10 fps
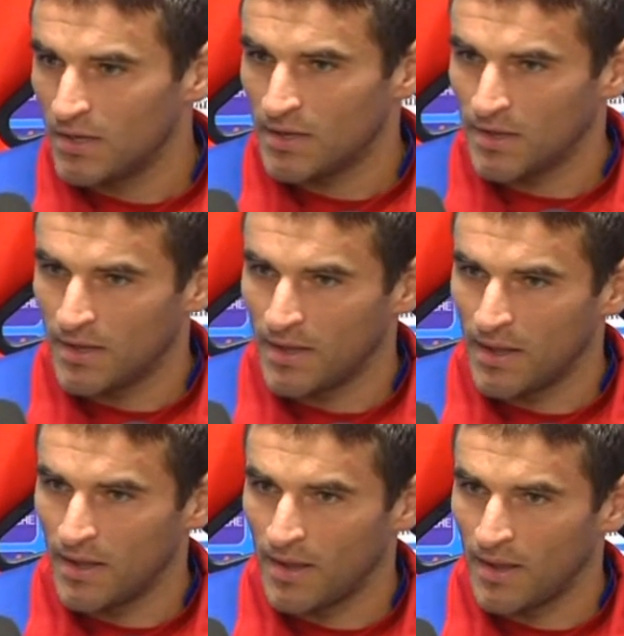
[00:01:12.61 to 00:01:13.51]

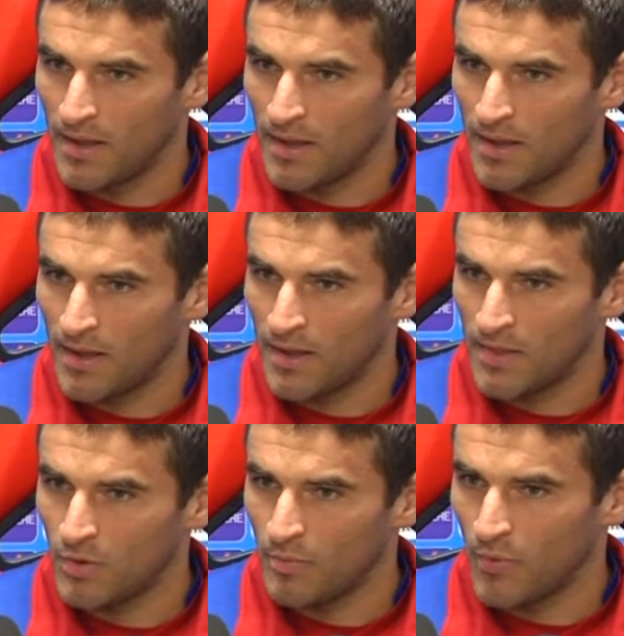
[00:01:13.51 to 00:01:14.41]
E
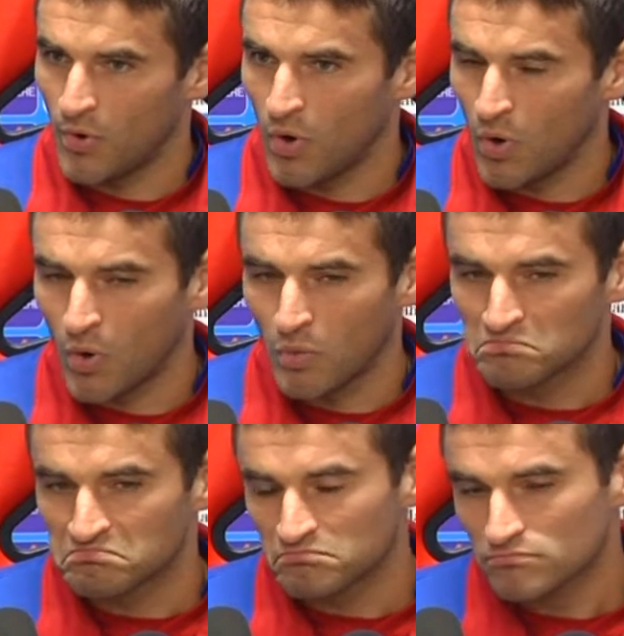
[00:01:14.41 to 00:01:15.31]
dopo
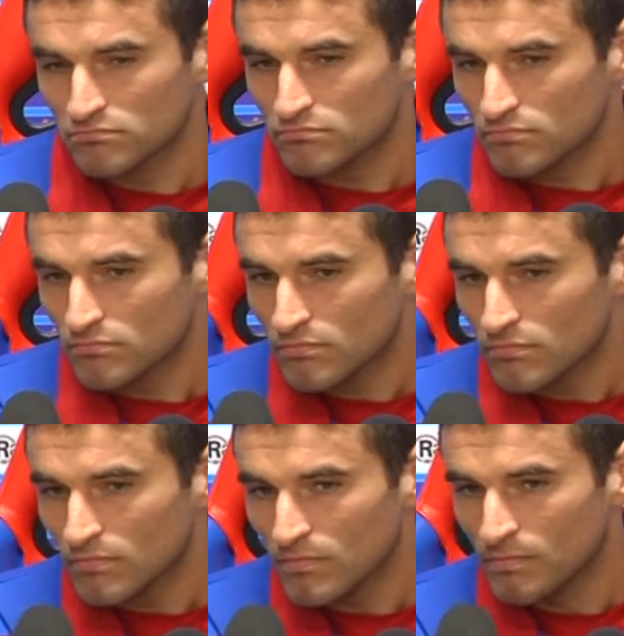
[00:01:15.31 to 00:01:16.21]

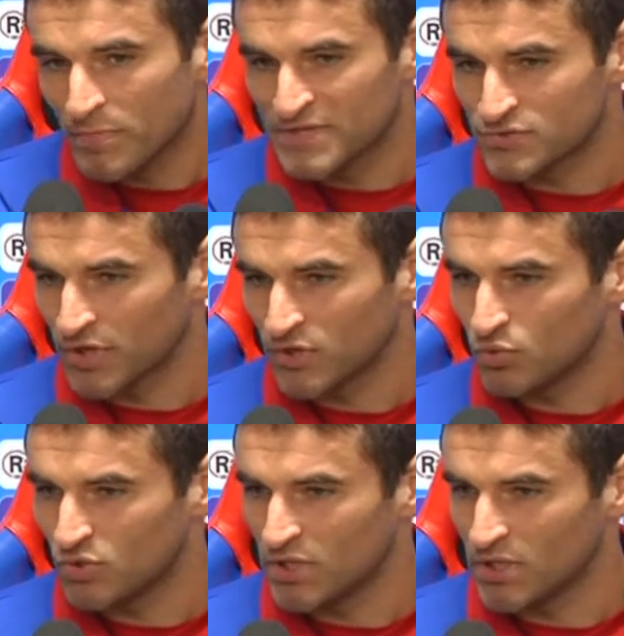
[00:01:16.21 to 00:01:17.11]
penso che
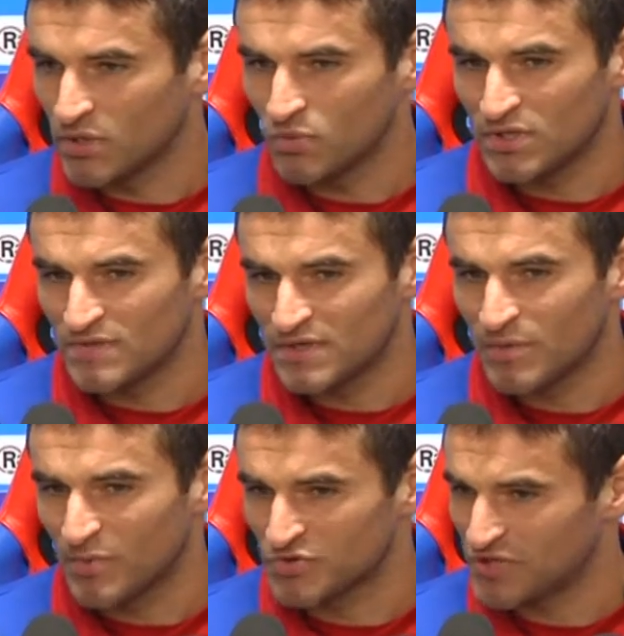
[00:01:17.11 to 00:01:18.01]
tutti, tutti
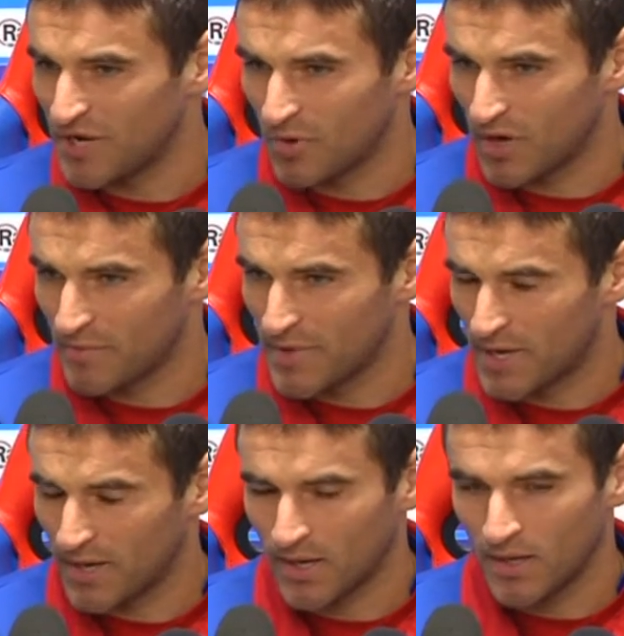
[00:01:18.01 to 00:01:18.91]
insieme possiamo
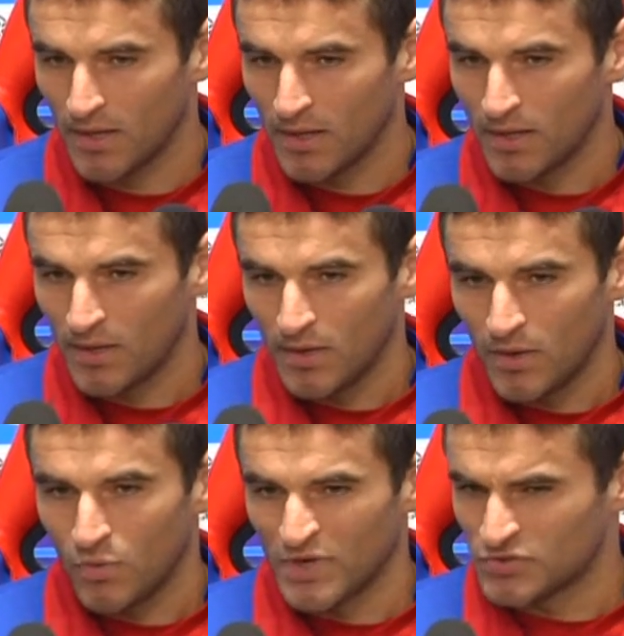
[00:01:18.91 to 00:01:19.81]
cambiare
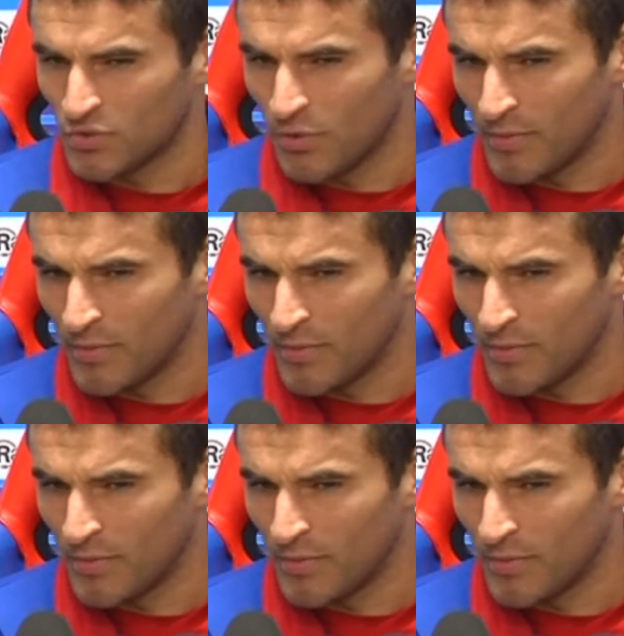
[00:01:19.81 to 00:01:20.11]
questo